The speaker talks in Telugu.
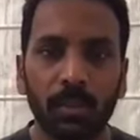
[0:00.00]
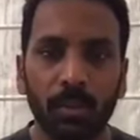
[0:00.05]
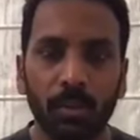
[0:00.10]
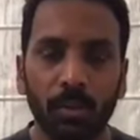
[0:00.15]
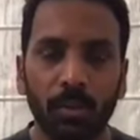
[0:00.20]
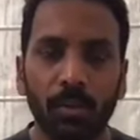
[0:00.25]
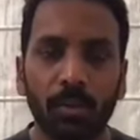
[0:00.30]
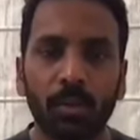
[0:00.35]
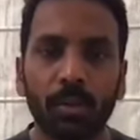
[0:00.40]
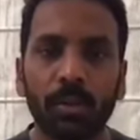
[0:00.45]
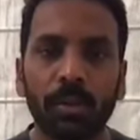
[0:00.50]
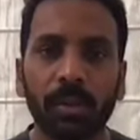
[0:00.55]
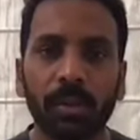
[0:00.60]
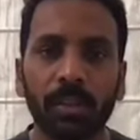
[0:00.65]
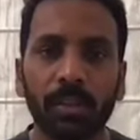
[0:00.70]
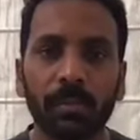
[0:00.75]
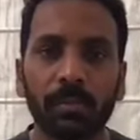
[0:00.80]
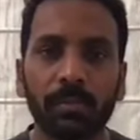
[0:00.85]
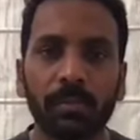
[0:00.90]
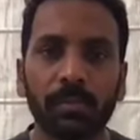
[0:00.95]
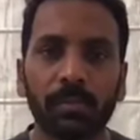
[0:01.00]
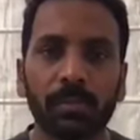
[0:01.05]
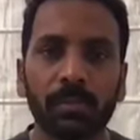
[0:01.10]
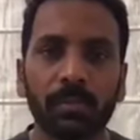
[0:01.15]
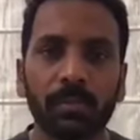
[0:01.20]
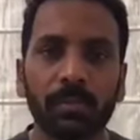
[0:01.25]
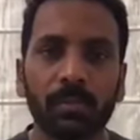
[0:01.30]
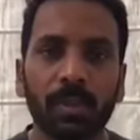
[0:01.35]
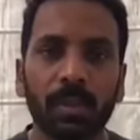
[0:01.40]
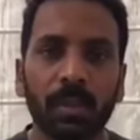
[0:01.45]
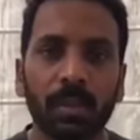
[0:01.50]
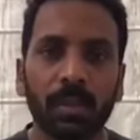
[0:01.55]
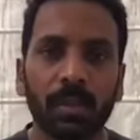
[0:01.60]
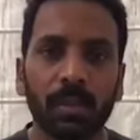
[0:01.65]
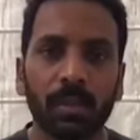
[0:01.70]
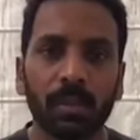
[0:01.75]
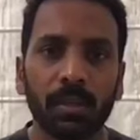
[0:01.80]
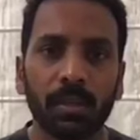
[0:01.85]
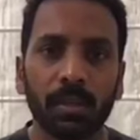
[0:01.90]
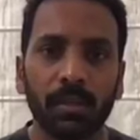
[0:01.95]
రెండు రోజుల క్రితం
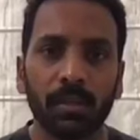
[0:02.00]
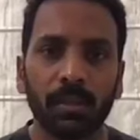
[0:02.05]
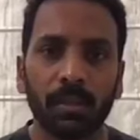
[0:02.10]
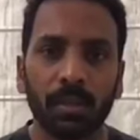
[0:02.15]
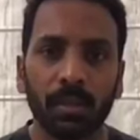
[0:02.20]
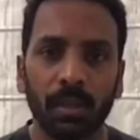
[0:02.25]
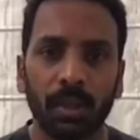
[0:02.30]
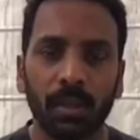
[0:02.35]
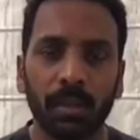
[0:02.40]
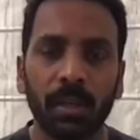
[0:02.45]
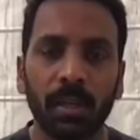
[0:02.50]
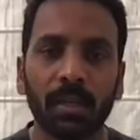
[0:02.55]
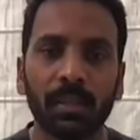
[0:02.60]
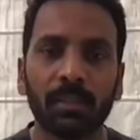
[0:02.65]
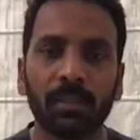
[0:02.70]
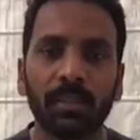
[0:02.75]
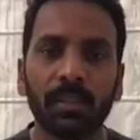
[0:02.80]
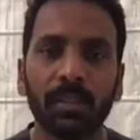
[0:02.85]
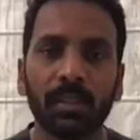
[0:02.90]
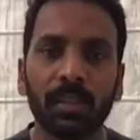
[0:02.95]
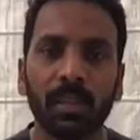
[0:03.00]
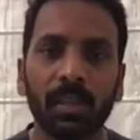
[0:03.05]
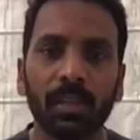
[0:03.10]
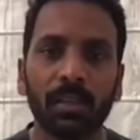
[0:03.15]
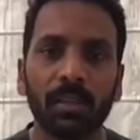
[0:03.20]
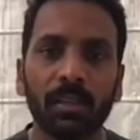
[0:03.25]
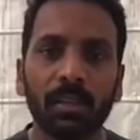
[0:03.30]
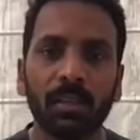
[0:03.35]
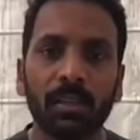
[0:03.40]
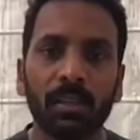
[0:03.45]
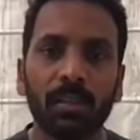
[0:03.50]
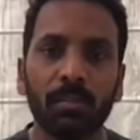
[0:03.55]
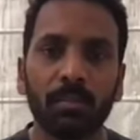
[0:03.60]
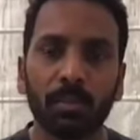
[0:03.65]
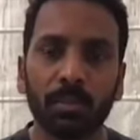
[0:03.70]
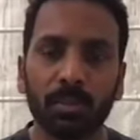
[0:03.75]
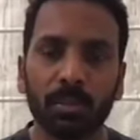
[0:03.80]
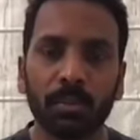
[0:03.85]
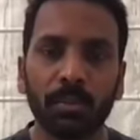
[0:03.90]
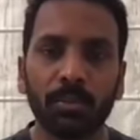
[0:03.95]
నంద్యాలకు చెందిన
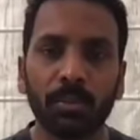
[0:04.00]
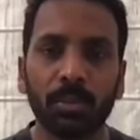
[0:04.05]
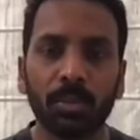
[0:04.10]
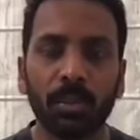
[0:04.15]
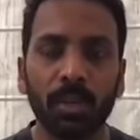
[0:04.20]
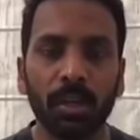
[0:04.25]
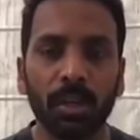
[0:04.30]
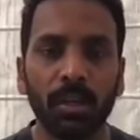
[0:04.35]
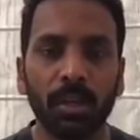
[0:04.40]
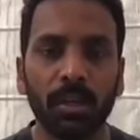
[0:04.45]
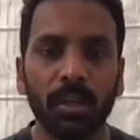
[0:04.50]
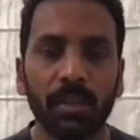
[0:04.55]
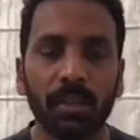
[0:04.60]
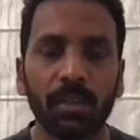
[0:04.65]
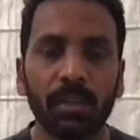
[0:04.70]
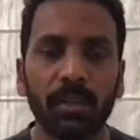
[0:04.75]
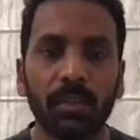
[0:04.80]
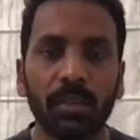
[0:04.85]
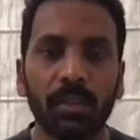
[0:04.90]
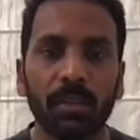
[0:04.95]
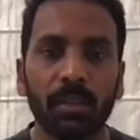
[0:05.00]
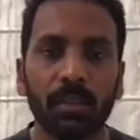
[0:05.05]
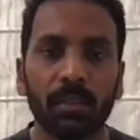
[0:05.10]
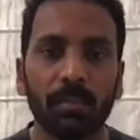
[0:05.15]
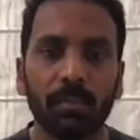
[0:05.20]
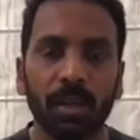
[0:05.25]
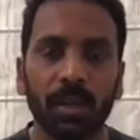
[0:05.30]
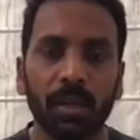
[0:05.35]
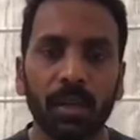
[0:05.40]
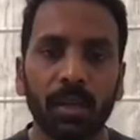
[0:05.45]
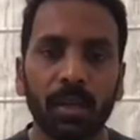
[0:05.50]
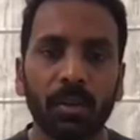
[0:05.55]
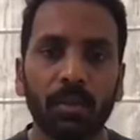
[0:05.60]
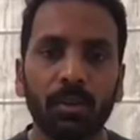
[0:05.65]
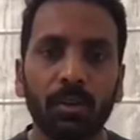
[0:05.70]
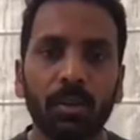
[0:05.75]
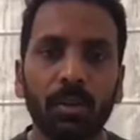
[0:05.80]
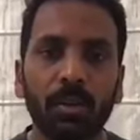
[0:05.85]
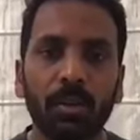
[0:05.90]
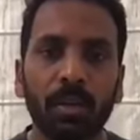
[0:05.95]
ముస్లిం సోదరులని మన
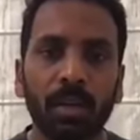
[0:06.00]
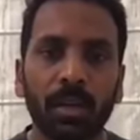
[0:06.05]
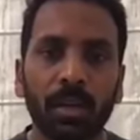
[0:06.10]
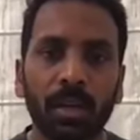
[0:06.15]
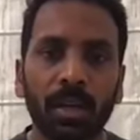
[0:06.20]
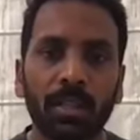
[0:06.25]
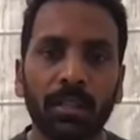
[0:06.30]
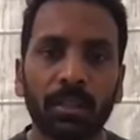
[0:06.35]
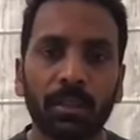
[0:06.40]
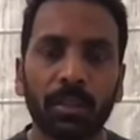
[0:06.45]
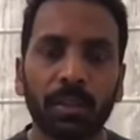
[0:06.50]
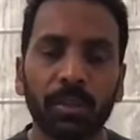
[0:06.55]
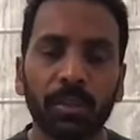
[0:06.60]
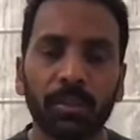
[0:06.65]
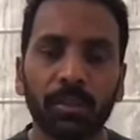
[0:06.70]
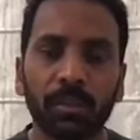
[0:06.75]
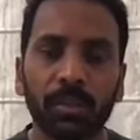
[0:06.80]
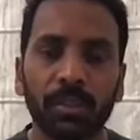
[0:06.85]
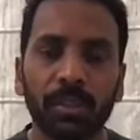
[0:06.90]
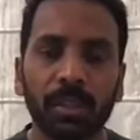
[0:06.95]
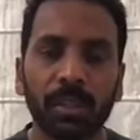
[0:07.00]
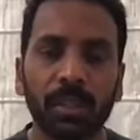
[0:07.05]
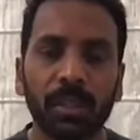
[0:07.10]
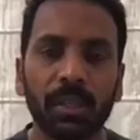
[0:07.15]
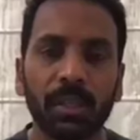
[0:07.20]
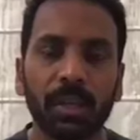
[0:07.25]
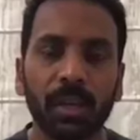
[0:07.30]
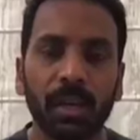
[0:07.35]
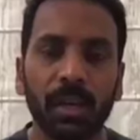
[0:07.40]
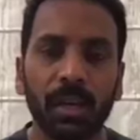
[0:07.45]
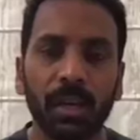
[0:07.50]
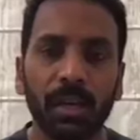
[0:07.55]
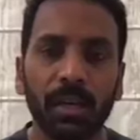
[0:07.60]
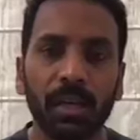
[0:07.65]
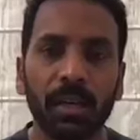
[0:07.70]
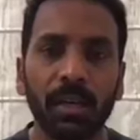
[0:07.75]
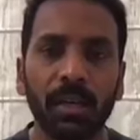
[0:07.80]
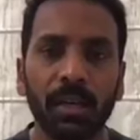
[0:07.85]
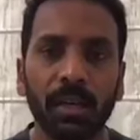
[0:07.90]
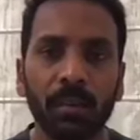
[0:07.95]
కర్నూలులో ఉన్న రాయలసీమ యూనివర్సిటీకి అలాగే
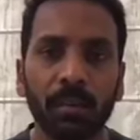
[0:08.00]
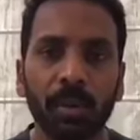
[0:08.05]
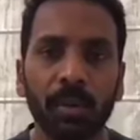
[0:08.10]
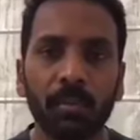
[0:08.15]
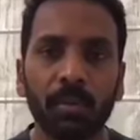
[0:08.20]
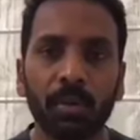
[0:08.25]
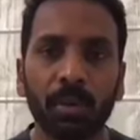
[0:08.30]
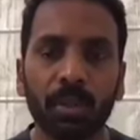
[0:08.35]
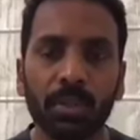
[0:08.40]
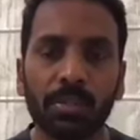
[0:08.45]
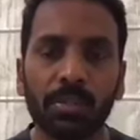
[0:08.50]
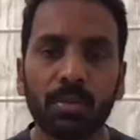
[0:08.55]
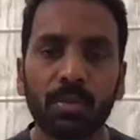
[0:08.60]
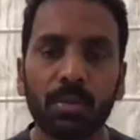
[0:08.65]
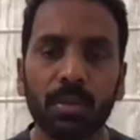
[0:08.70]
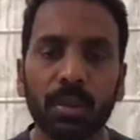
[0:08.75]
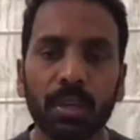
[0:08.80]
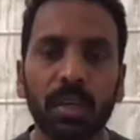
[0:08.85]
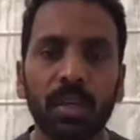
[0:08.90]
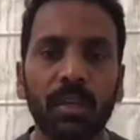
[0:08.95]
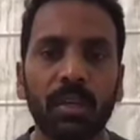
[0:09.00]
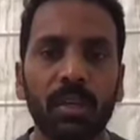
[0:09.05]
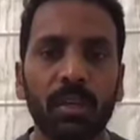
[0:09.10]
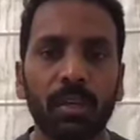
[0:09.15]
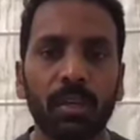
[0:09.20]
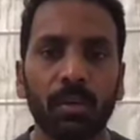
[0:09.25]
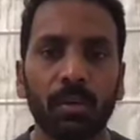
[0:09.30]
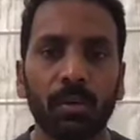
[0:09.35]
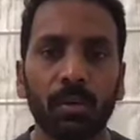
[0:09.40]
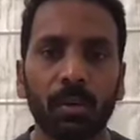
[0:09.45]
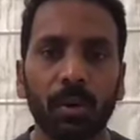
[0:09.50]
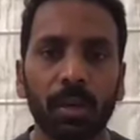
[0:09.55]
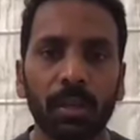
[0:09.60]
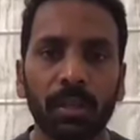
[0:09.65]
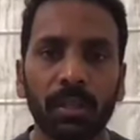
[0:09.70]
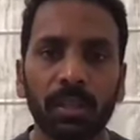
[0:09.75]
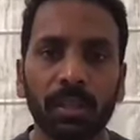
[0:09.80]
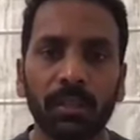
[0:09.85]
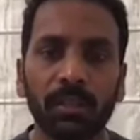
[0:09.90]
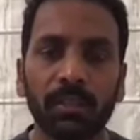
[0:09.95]
ఏపీ మోడల్ స్కూల్కి
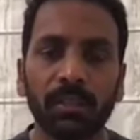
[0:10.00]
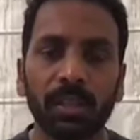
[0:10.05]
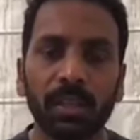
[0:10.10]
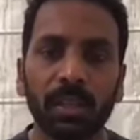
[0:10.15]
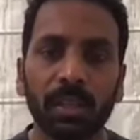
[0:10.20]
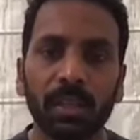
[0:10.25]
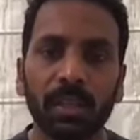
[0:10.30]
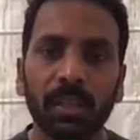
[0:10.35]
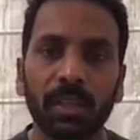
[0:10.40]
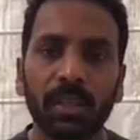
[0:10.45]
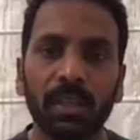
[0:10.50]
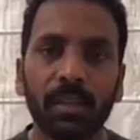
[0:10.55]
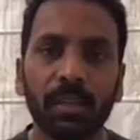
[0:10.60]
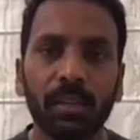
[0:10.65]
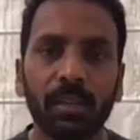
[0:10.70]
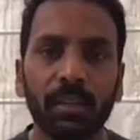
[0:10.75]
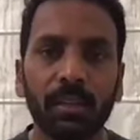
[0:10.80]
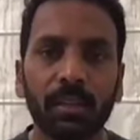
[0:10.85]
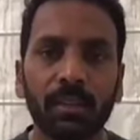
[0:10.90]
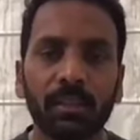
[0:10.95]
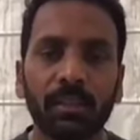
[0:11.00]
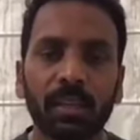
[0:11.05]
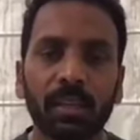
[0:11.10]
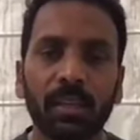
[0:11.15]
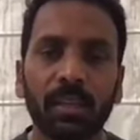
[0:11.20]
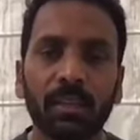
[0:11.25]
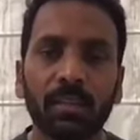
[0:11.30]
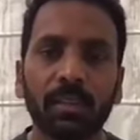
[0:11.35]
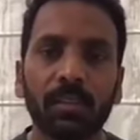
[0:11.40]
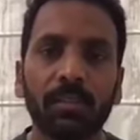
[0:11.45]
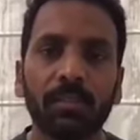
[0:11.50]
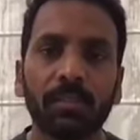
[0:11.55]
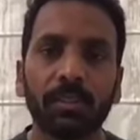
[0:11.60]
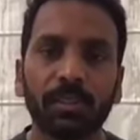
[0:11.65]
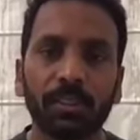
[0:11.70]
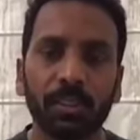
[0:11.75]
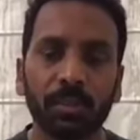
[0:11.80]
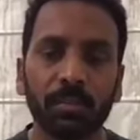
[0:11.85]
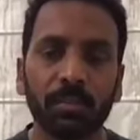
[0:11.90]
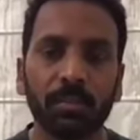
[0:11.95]
క్వారంటైన్ చేయడానికి తీసుకెళ్లిన
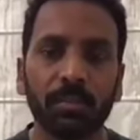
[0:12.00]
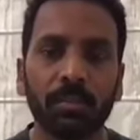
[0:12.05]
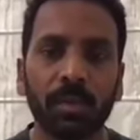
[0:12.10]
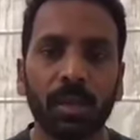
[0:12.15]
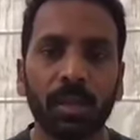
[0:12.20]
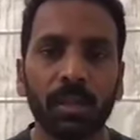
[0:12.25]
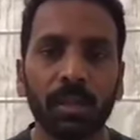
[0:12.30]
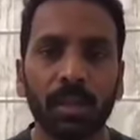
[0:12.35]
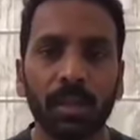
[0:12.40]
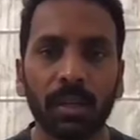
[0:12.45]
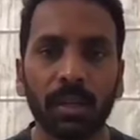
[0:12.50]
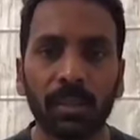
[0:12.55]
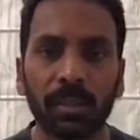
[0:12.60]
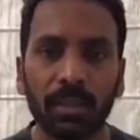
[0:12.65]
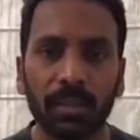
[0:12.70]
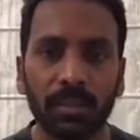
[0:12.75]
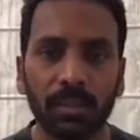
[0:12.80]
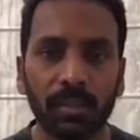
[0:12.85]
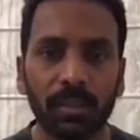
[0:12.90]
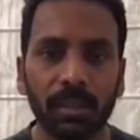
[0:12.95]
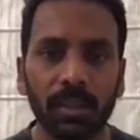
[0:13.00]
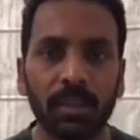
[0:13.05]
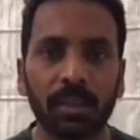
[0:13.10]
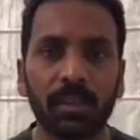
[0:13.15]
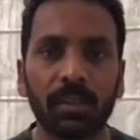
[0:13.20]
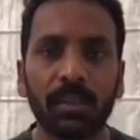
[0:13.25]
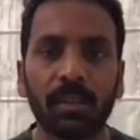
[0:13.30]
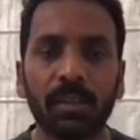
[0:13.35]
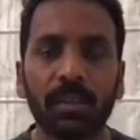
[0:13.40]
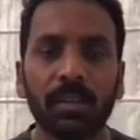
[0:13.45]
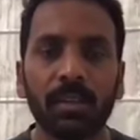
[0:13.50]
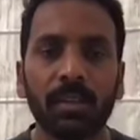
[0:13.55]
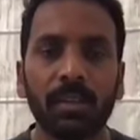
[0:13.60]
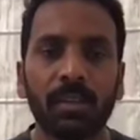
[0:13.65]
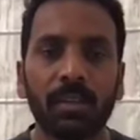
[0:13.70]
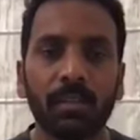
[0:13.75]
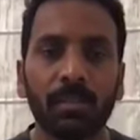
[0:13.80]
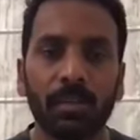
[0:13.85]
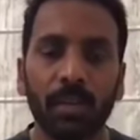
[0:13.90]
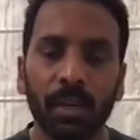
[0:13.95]
విషయం మనందరికీ తెలిసిందే
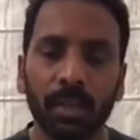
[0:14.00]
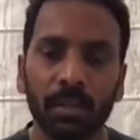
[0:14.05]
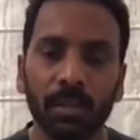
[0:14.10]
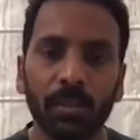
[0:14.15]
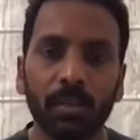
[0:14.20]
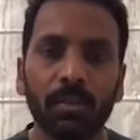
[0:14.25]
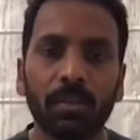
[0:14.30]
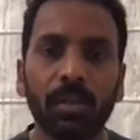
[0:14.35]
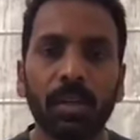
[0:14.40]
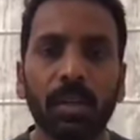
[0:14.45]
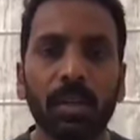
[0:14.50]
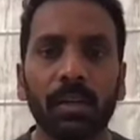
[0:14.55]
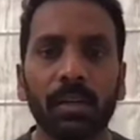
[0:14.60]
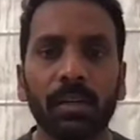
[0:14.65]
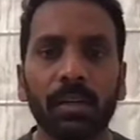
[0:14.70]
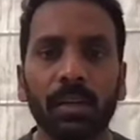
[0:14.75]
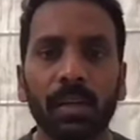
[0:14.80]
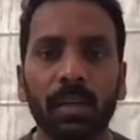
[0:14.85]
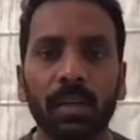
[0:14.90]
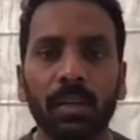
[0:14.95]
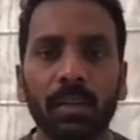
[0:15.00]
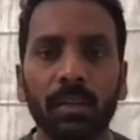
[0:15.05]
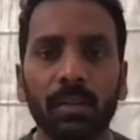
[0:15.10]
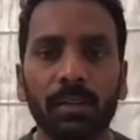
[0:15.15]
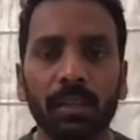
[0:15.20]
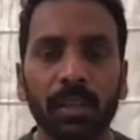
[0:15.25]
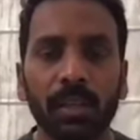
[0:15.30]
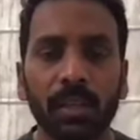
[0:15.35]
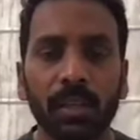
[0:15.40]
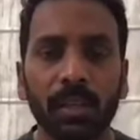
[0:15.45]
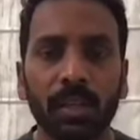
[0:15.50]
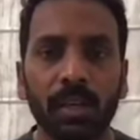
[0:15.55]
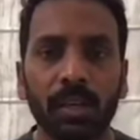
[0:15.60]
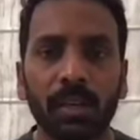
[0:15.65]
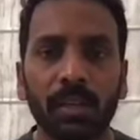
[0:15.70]
వీరందరూ కూడా ఢిల్లీలో జరిగిన